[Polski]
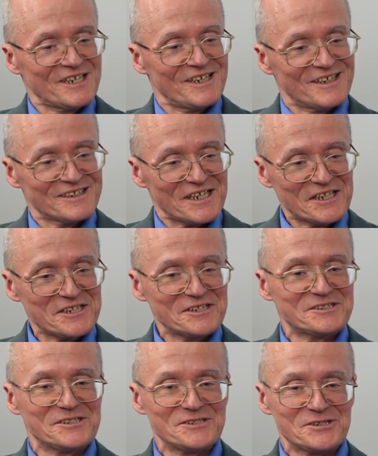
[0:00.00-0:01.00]
Takie, takie
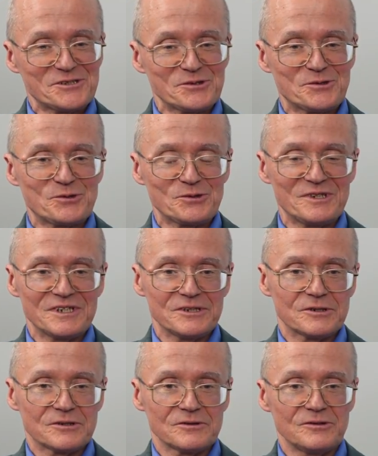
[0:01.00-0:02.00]
decyzje są trudne
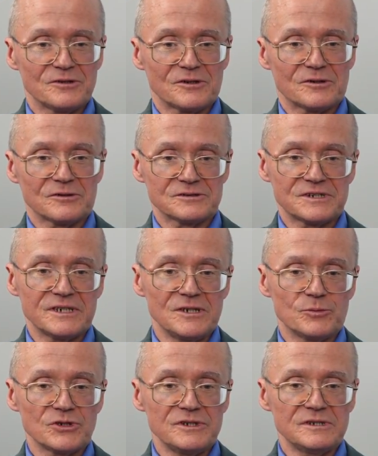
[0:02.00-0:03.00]
do, do
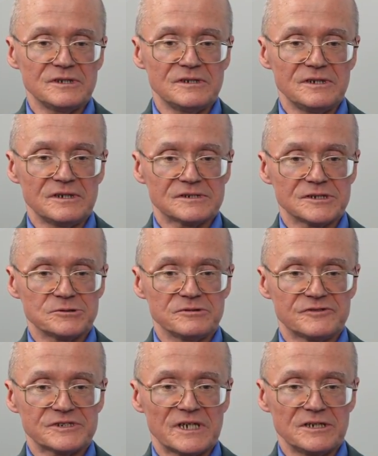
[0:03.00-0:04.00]
oceny, bo nigdy nie
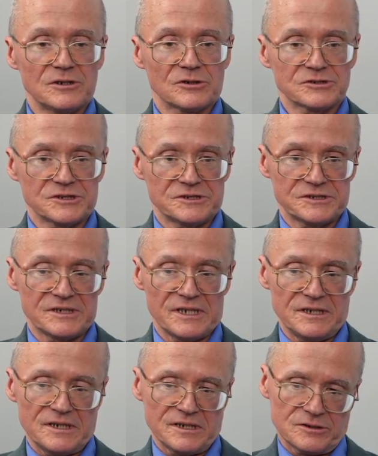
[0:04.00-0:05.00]
jesteśmy w stanie orzec,
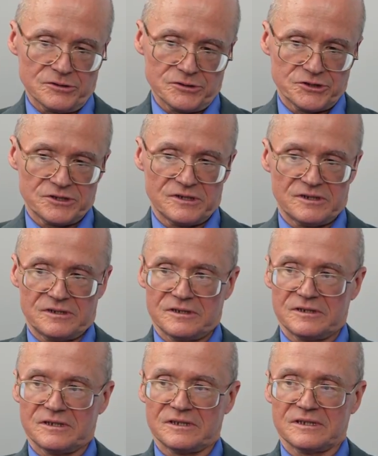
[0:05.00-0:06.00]
na ile ktoś
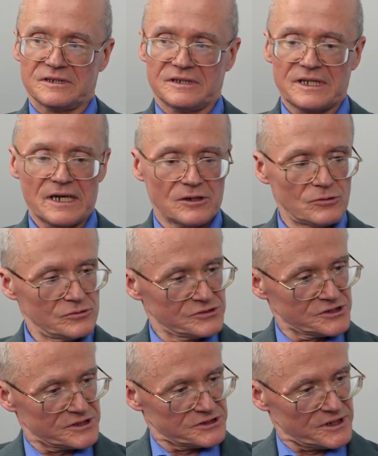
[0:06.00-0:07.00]

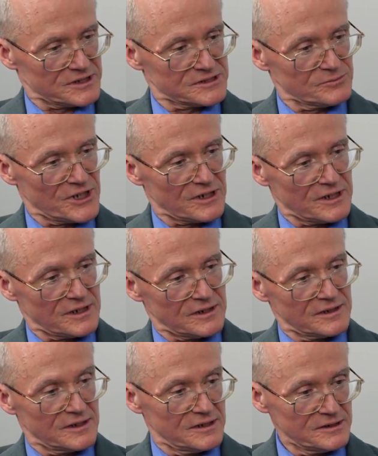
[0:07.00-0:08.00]
taką rzecz jak
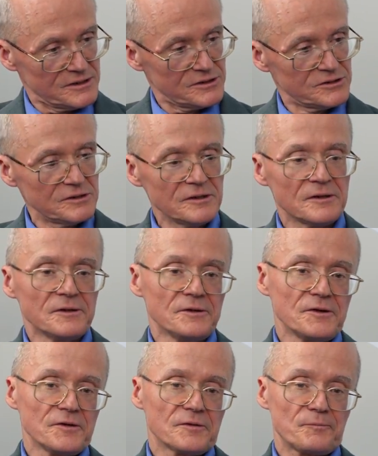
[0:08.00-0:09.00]
zmiana religii
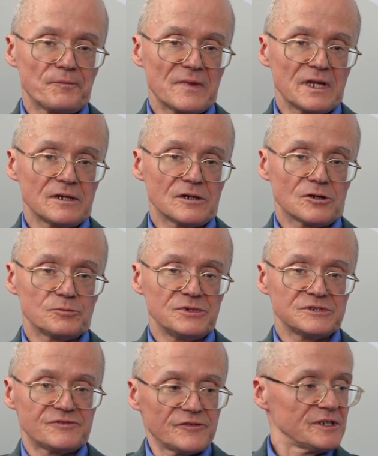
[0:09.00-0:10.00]
Mm,
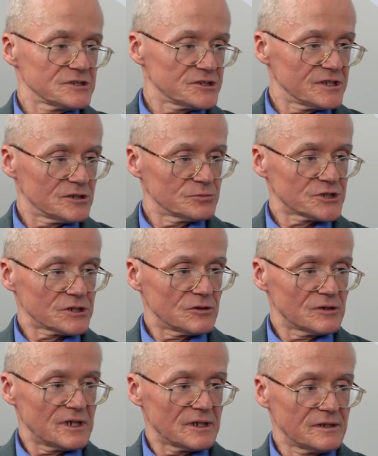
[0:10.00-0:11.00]
robi z wewnętrznego
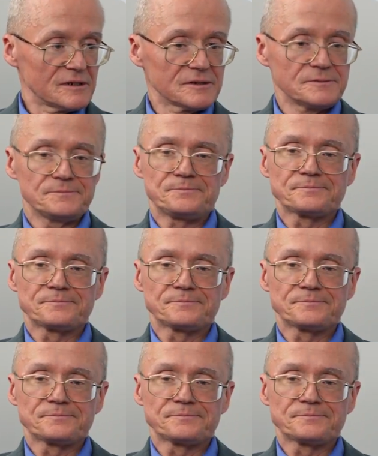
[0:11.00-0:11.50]
przekonania.